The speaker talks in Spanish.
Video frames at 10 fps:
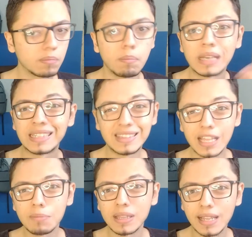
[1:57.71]
más el
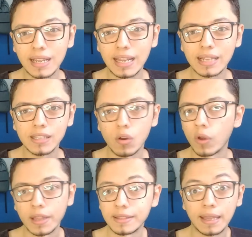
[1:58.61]
death metal clásico
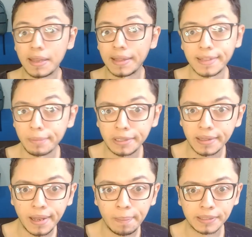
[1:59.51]
que técnicas death metal
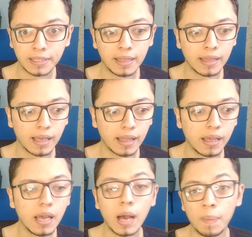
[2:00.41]
de la pasada década.
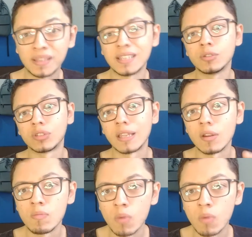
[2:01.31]
Aparte de eso tenían un